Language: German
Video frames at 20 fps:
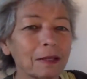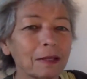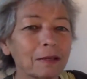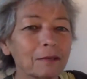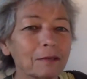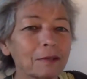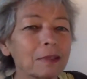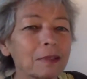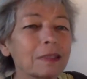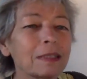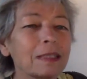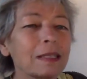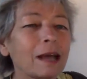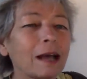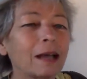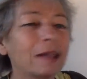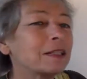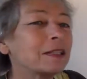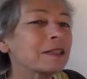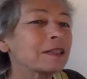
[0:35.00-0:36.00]
fast die
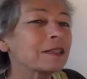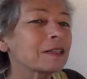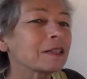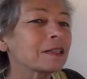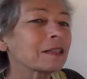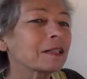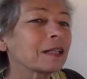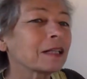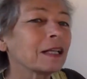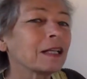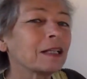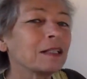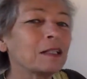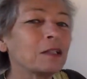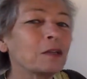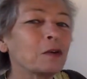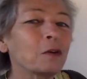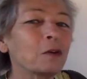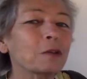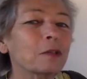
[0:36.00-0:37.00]
einzige,
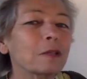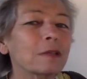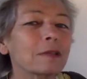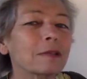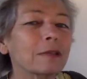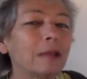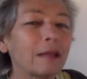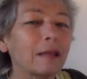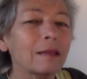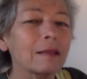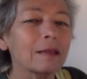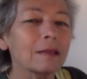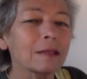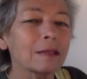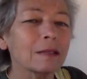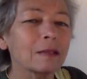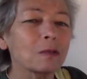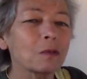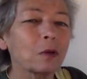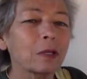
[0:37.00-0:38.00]
die noch das
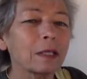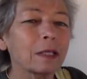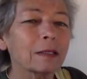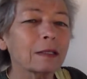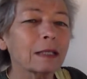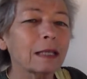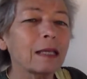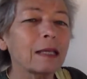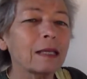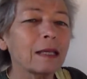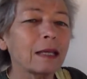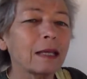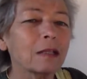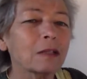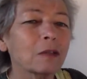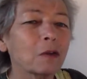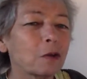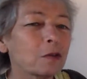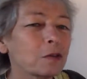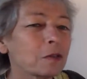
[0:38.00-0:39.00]
ganze
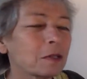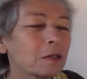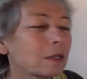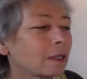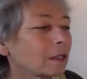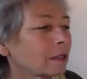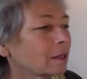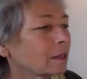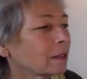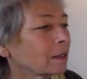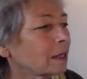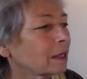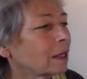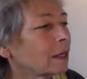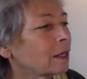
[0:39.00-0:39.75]
durchdringend köstliche,